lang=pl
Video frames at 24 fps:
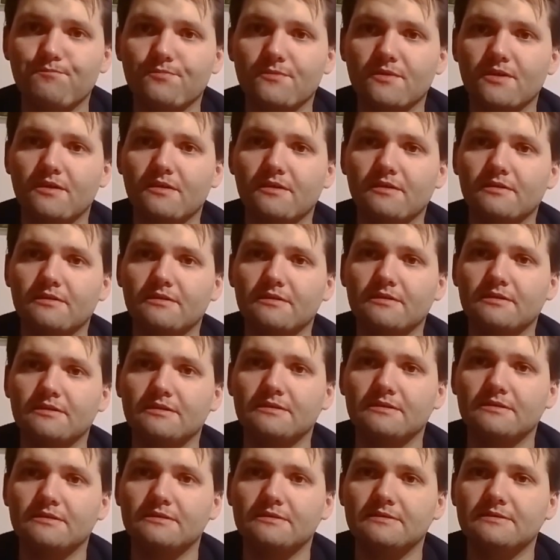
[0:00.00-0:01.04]

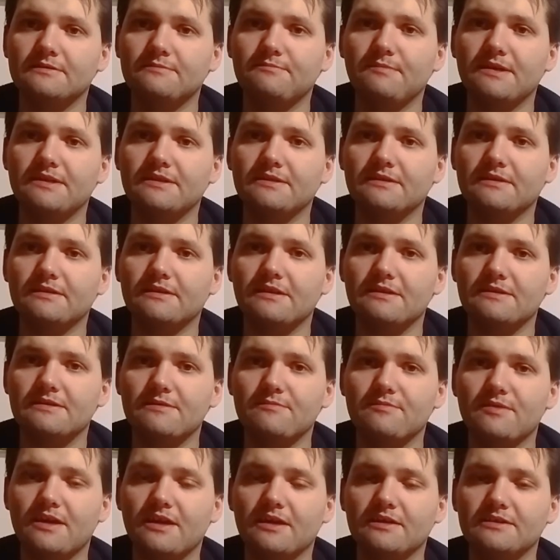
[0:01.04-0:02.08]
e, zbędnie
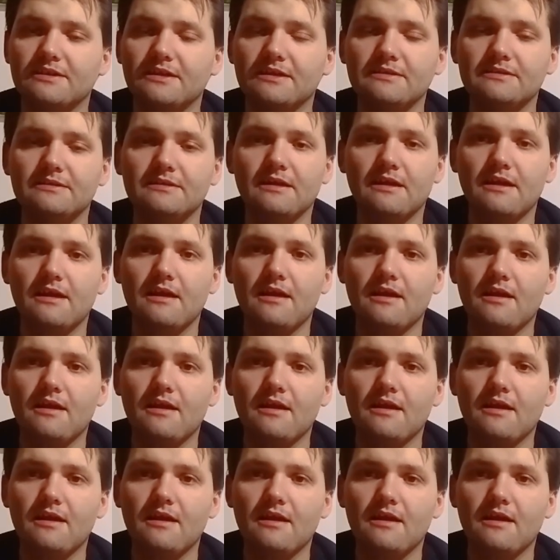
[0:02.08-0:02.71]
zabiera czas.